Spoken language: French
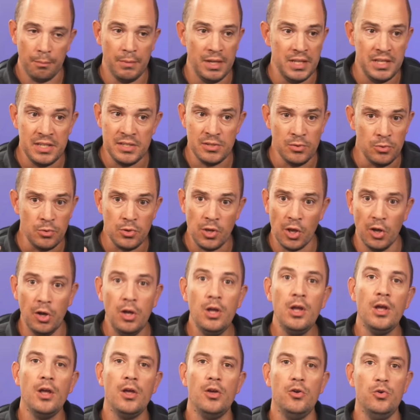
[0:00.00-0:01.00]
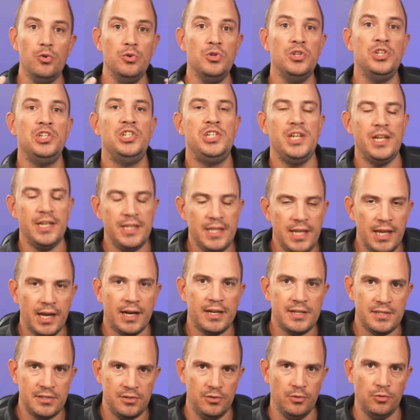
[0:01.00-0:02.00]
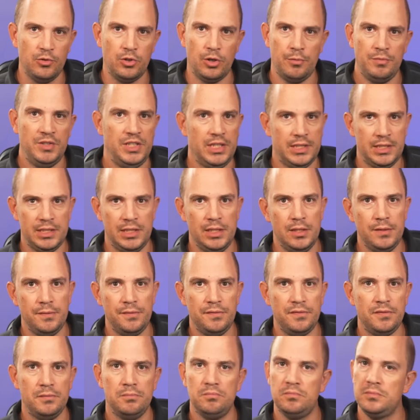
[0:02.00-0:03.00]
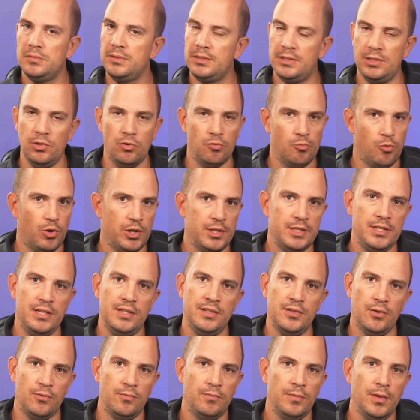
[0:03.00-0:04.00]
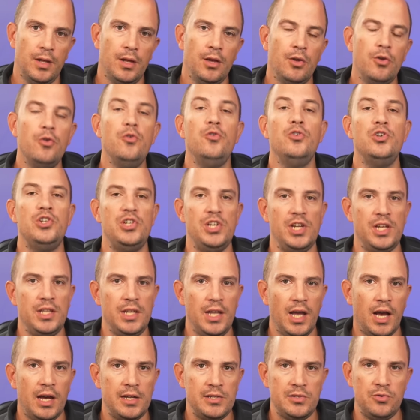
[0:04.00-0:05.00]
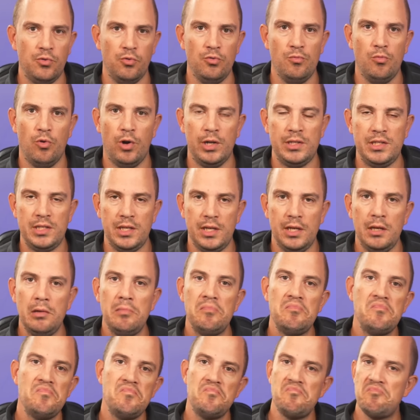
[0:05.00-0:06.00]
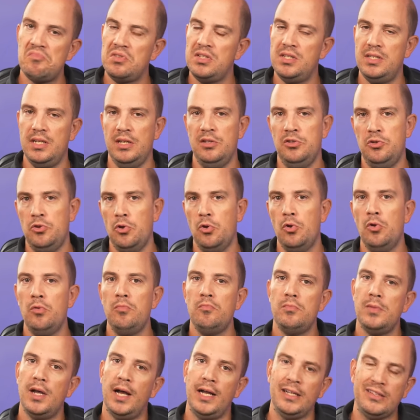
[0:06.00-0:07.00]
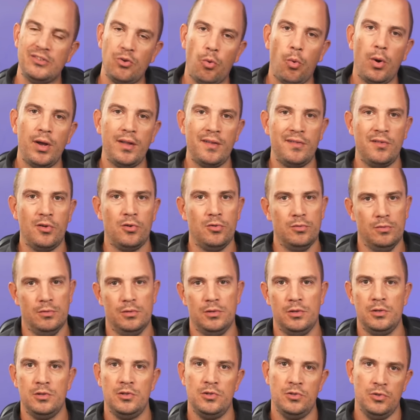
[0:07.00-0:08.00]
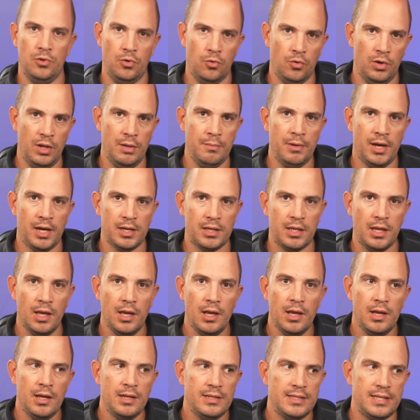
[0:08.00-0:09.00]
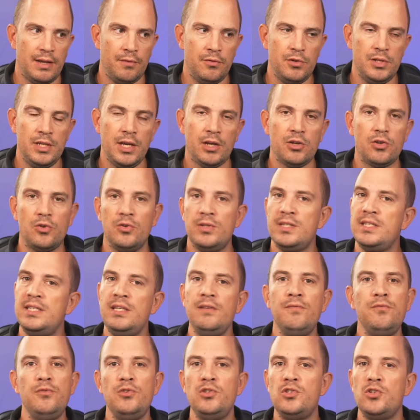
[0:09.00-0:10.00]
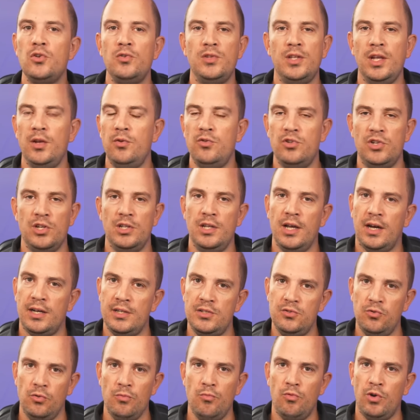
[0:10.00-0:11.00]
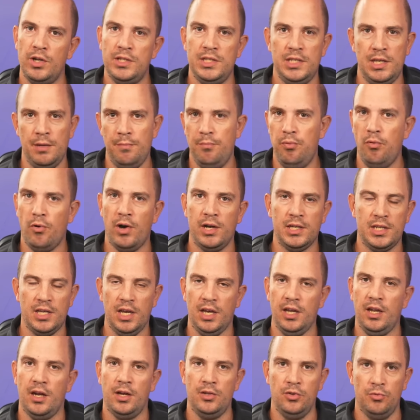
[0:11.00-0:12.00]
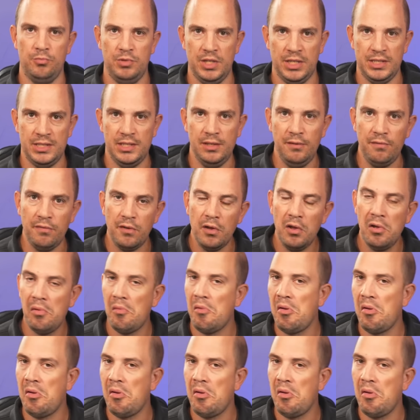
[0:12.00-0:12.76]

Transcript: Mais disons qu'une génération d'objectifs, c'est au moins 10 ans. Une génération de boîtiers, c'est 2 à 3 ans, selon les marques. Ça veut dire que si vous sautez une génération de boîtiers pour acquérir un objectif,